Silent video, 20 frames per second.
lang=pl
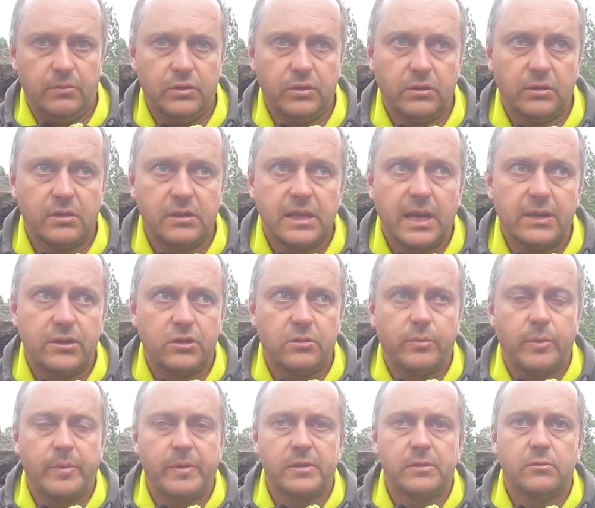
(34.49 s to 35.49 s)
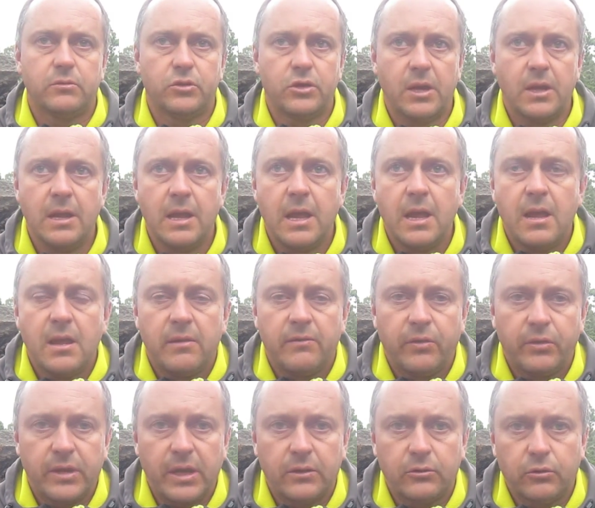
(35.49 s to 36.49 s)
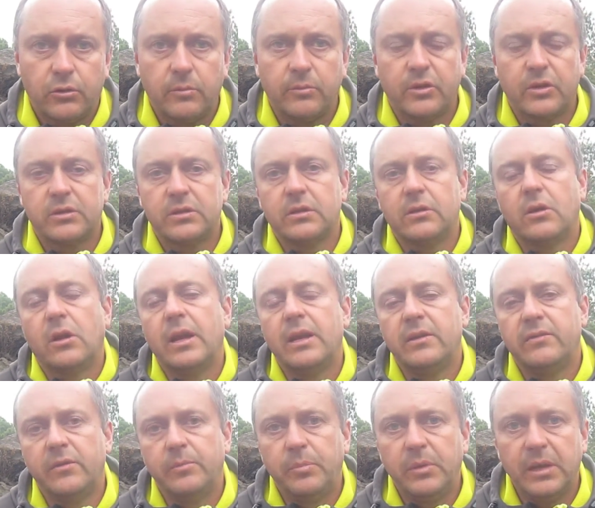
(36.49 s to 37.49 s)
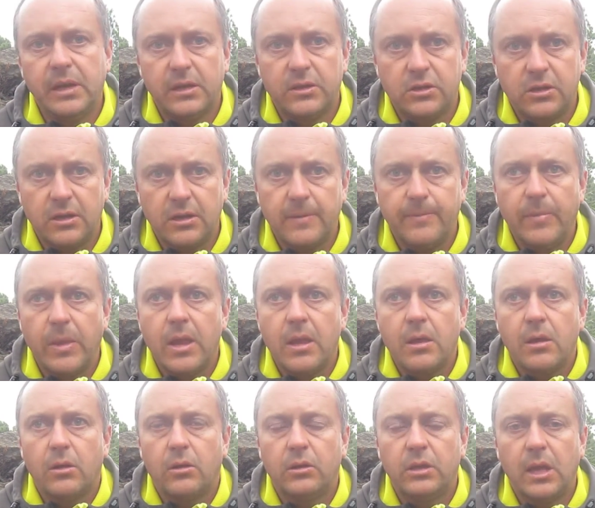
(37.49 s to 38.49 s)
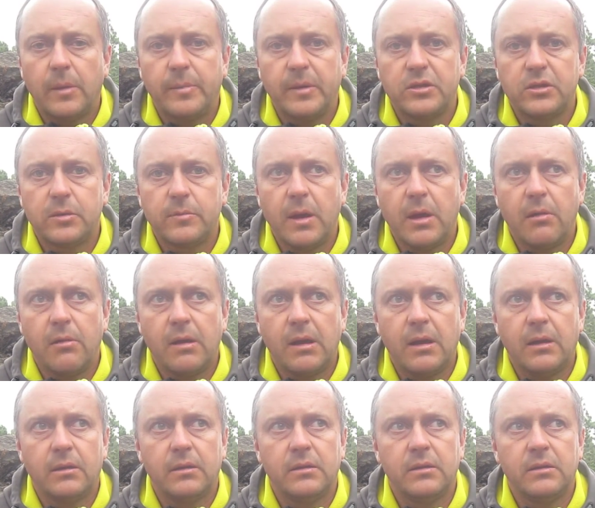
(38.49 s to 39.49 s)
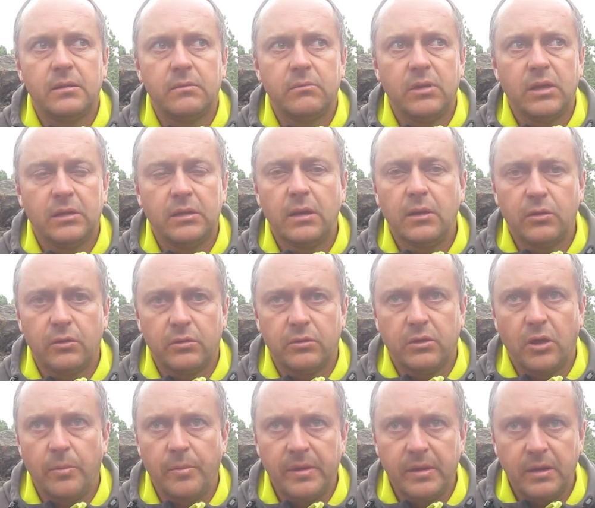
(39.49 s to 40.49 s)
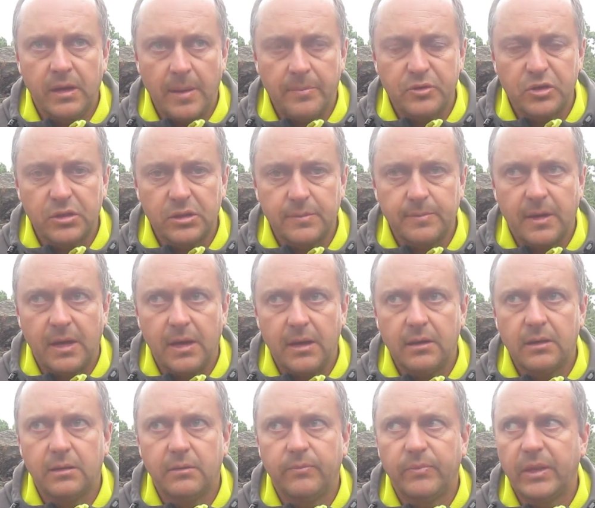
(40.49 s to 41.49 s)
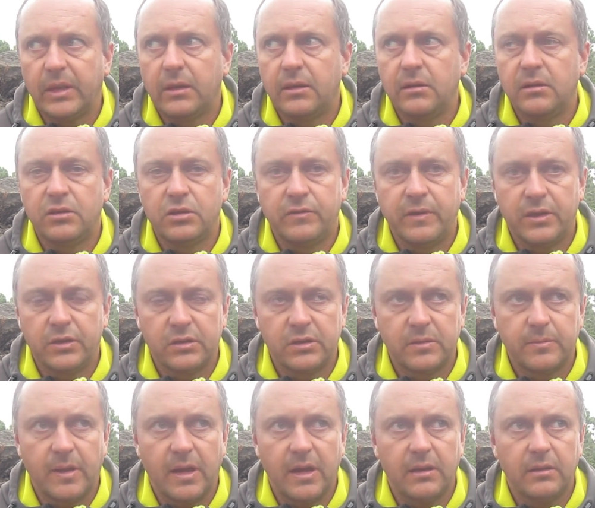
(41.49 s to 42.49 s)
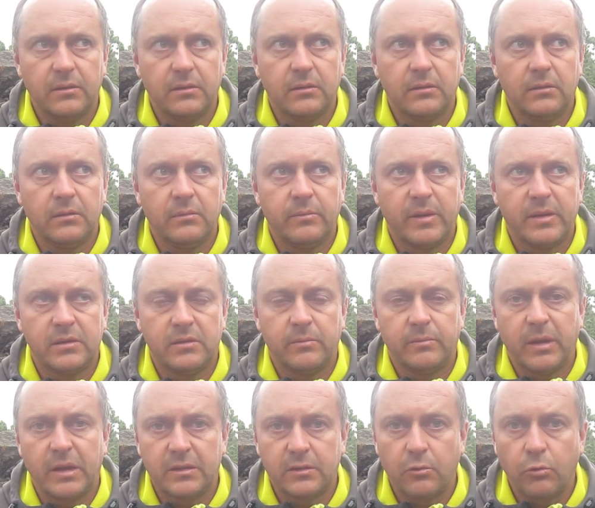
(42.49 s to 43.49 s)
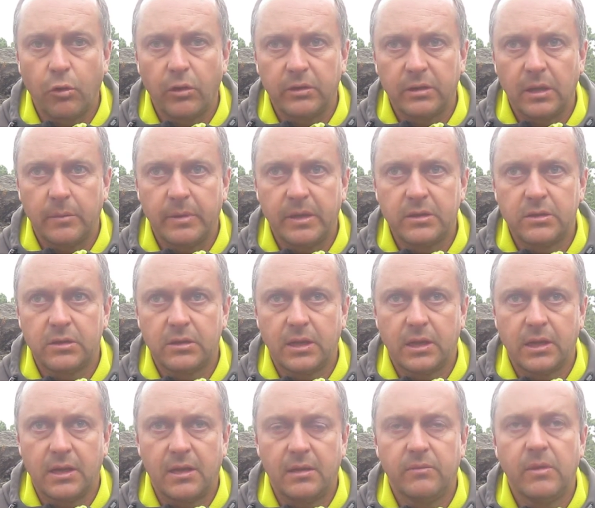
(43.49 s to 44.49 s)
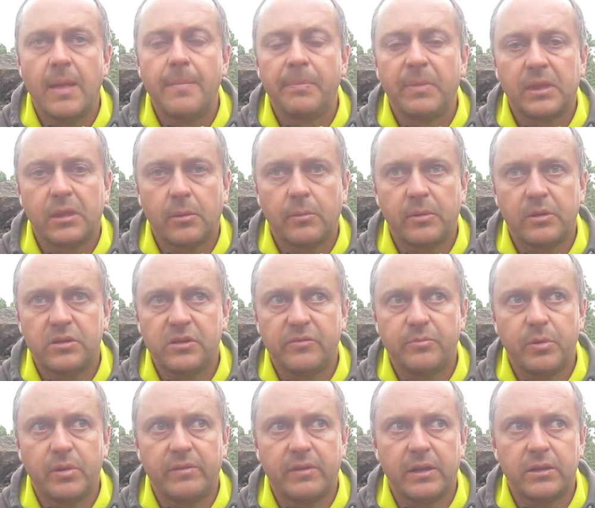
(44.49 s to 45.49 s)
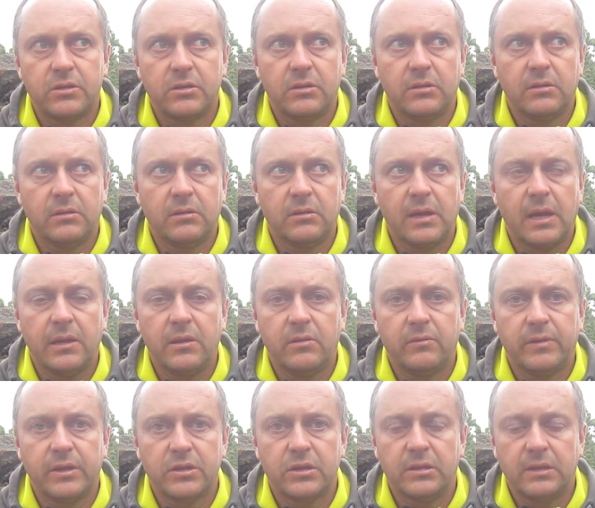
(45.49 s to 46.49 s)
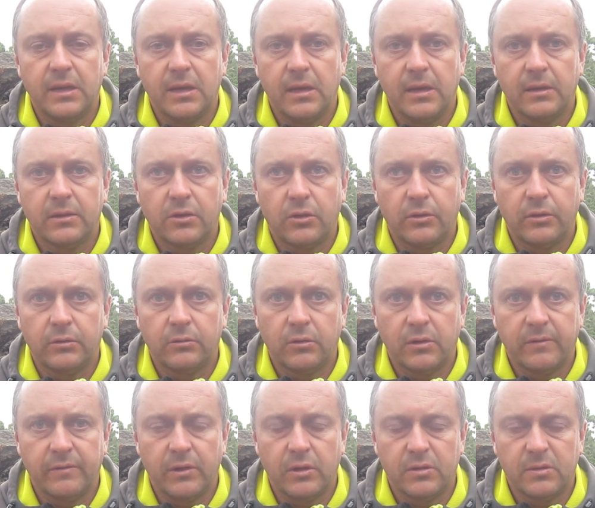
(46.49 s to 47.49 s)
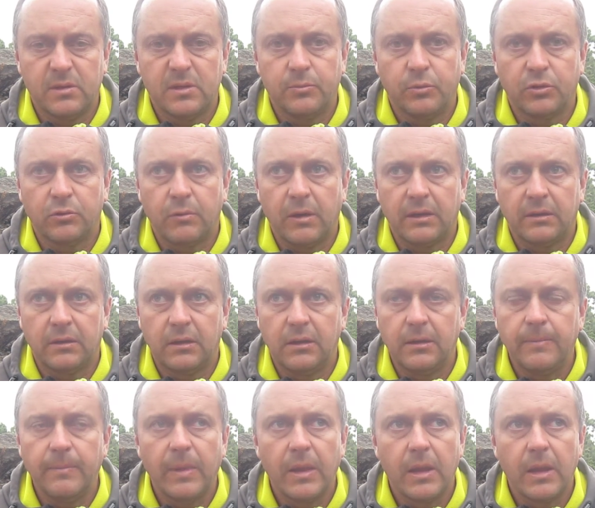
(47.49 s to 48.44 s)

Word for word: Co to znaczy? Po prostu, że woda, którą, drodzy kochani, wypijecie, ona będzie miała e, nie tylko dobry, lepszy smak, taki świeży smak, e, bardzo, bardzo chłodna będzie taka, to będzie wpływać e, na nią właśnie te elektrony, które wychodzą z podkładki.